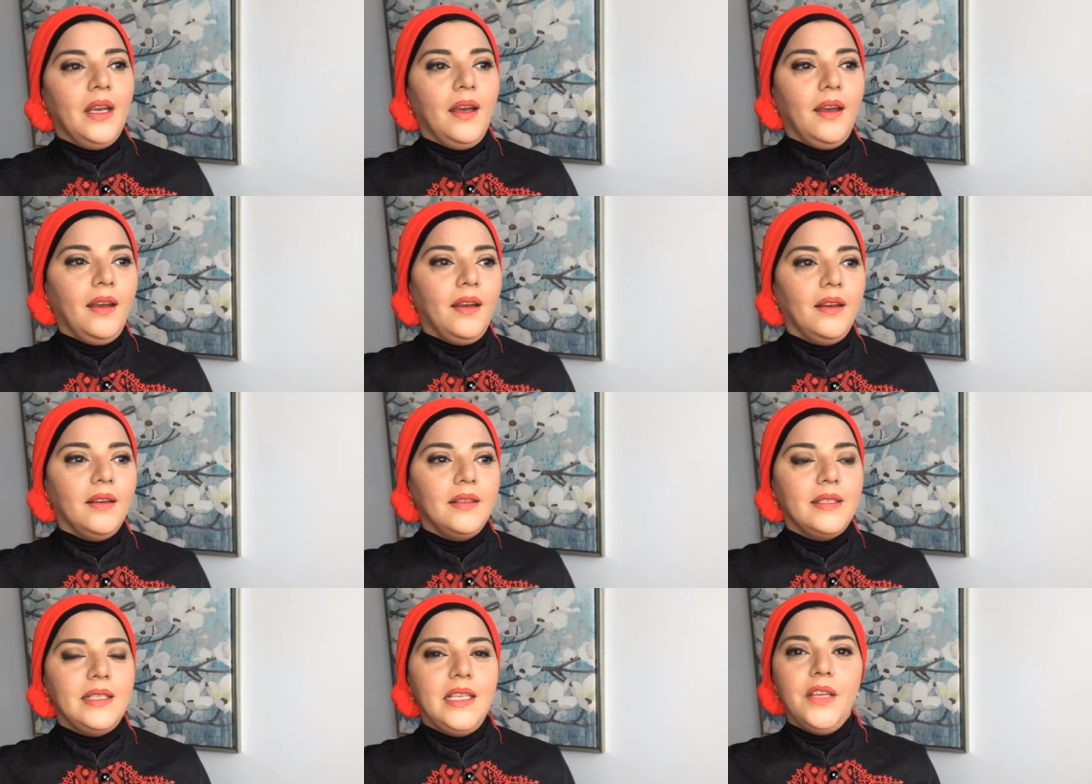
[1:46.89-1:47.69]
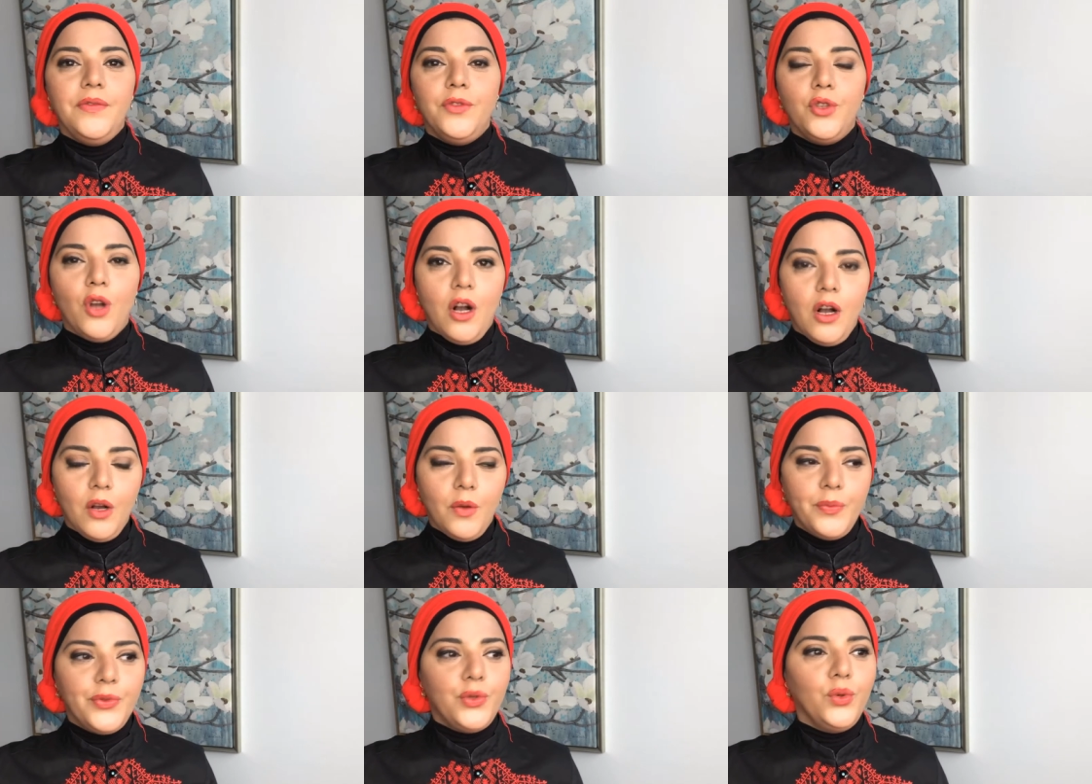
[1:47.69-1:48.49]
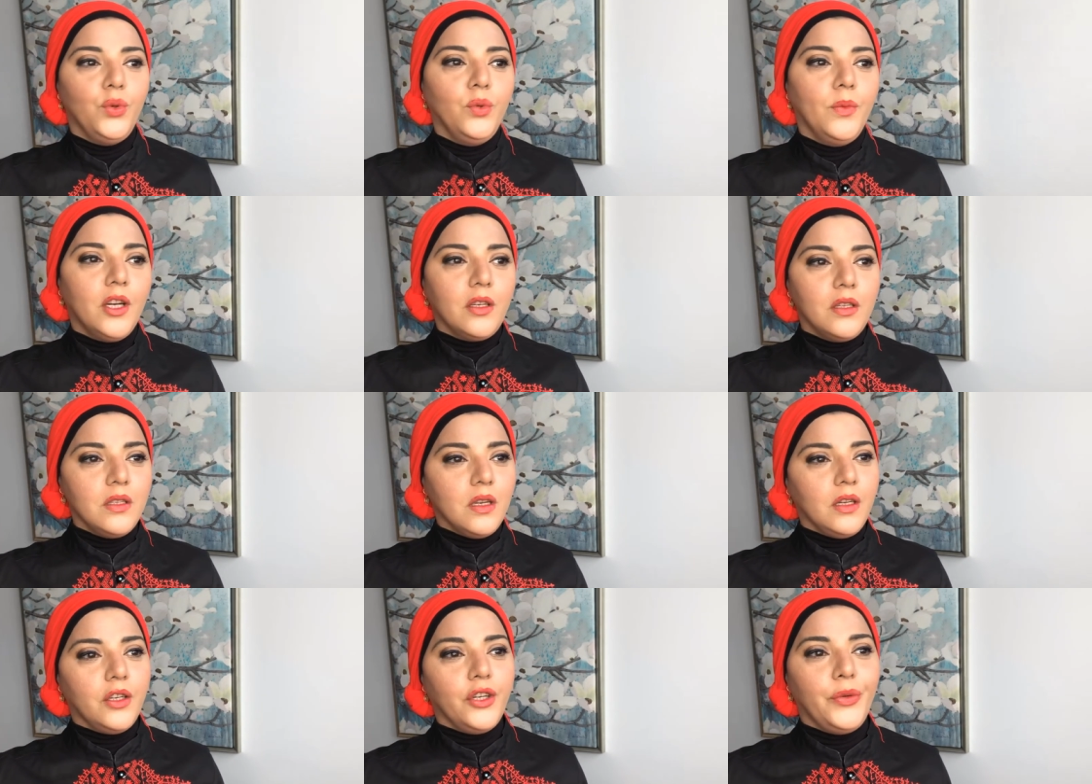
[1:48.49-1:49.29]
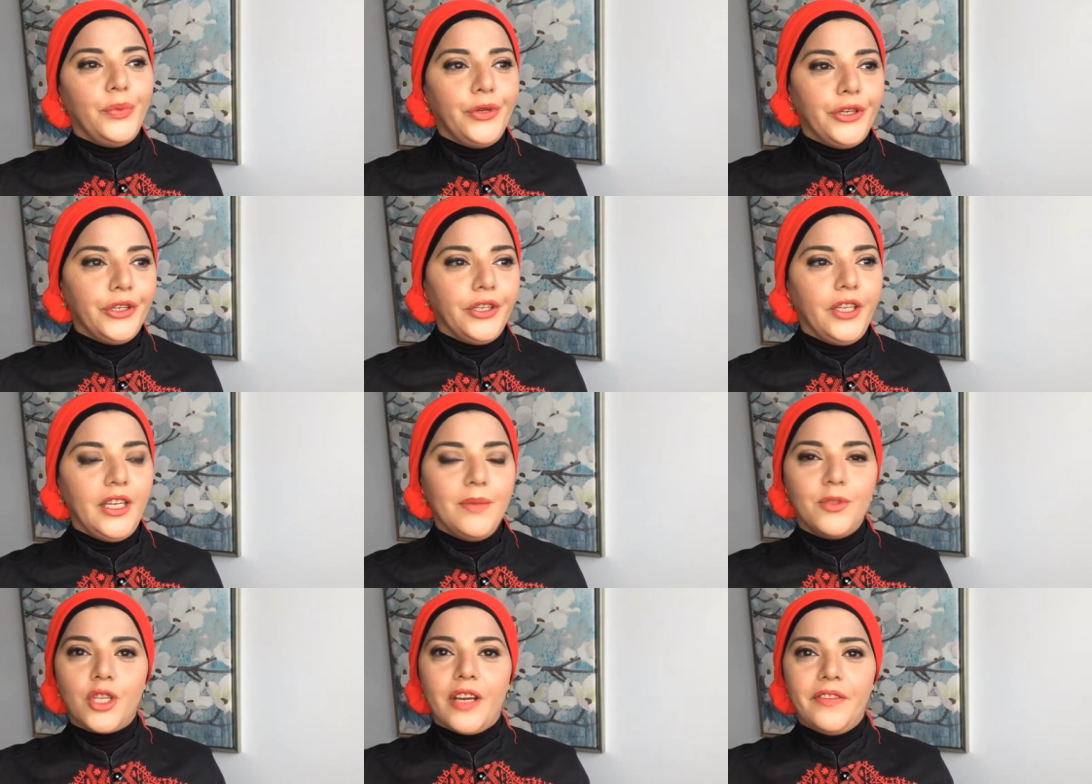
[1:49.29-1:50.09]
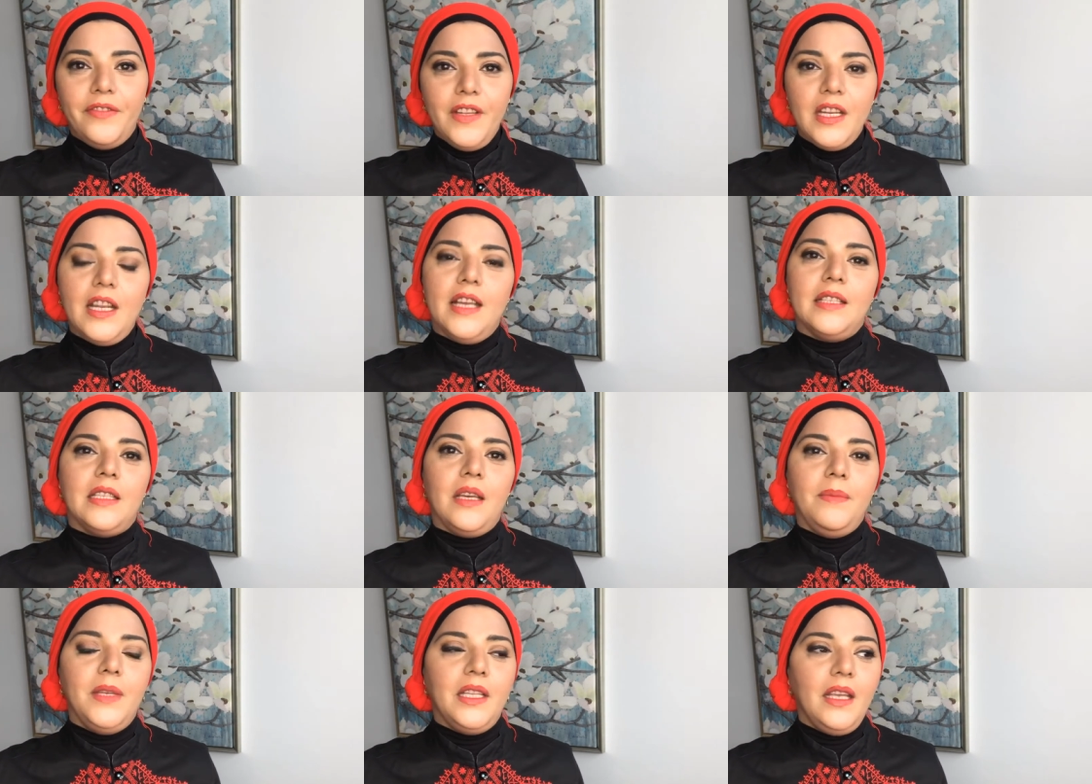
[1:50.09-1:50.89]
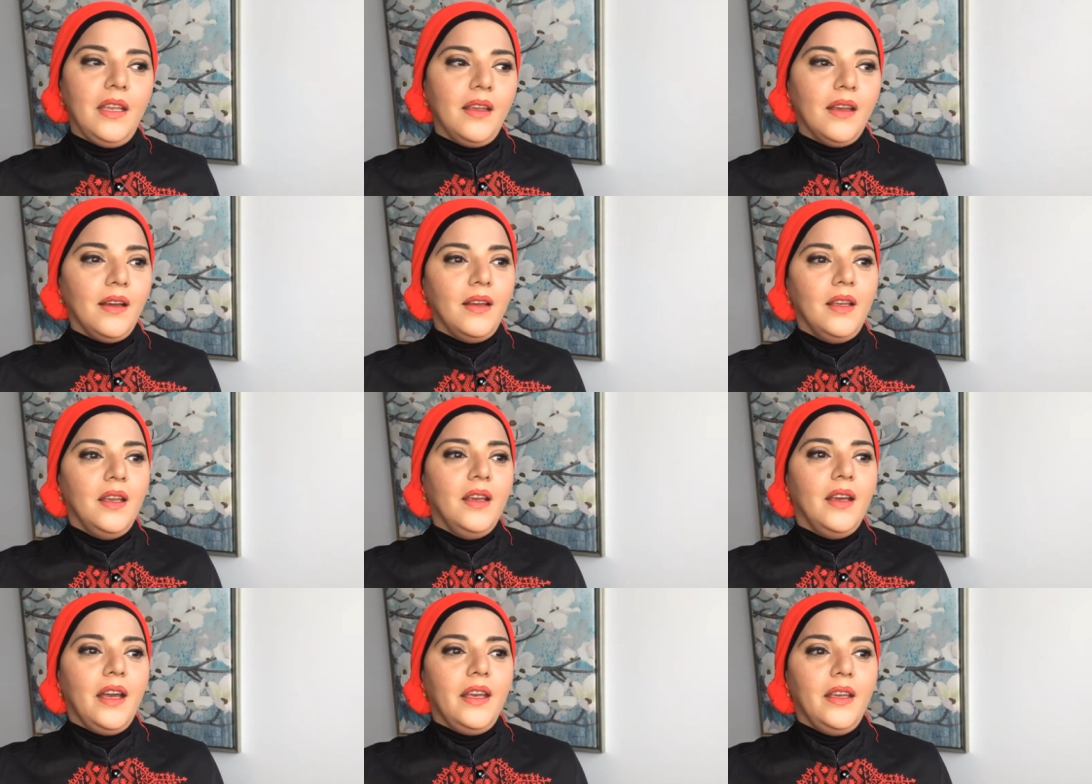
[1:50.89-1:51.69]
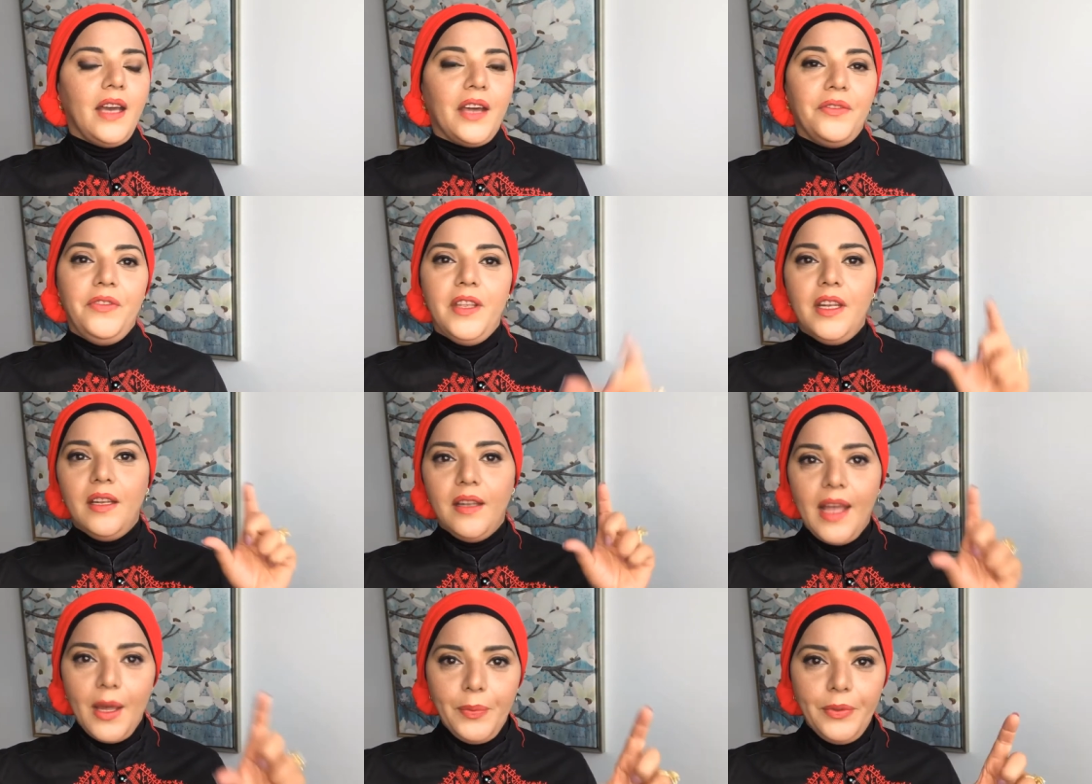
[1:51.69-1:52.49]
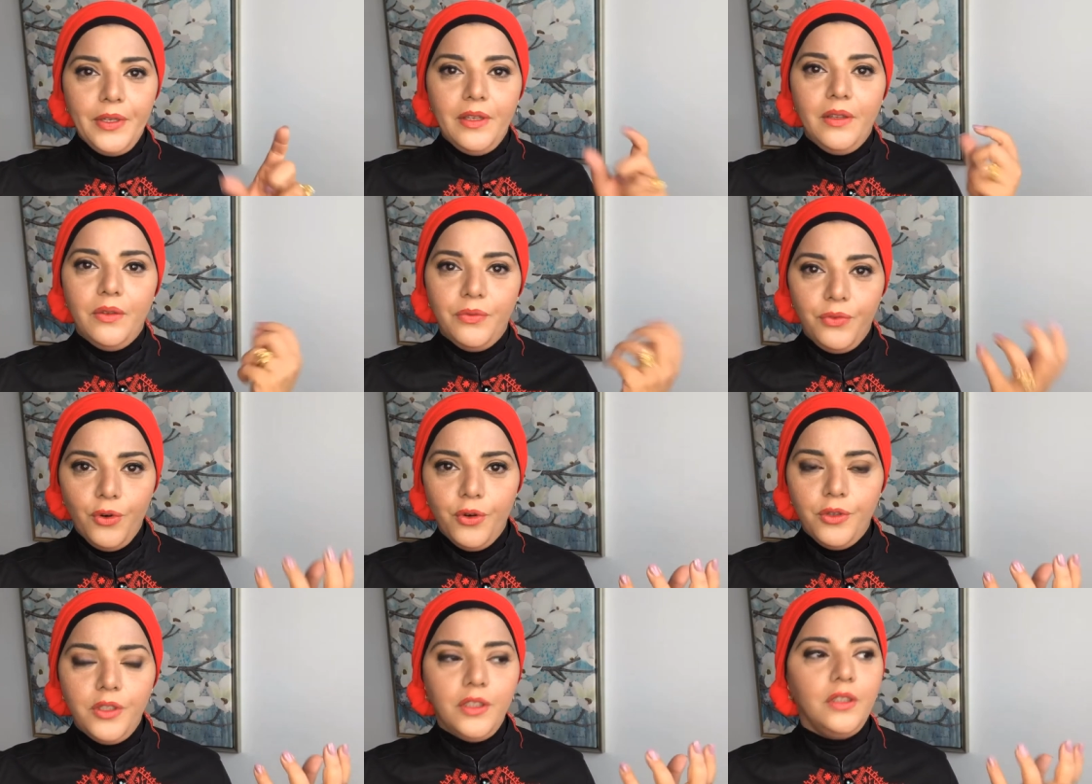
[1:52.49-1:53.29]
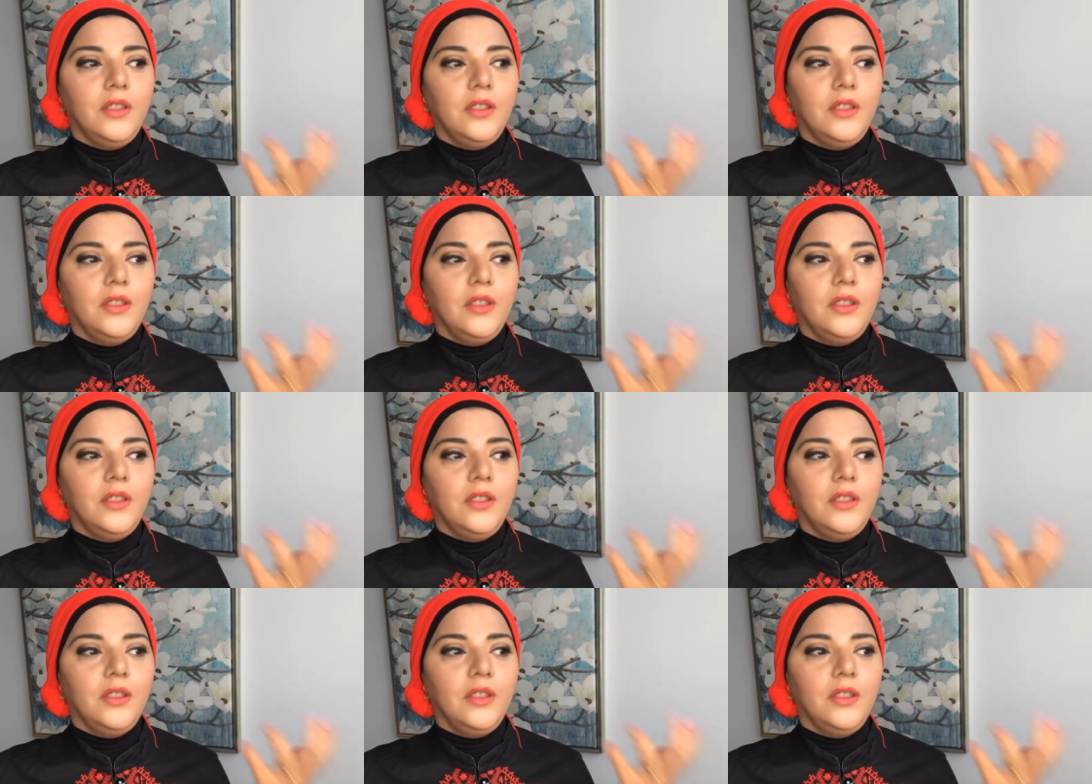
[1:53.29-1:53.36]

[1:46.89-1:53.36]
آه ستيف جوبز ومارك زكربرج اللي مش عارفين الاسامي دي آه عارفين الابل فون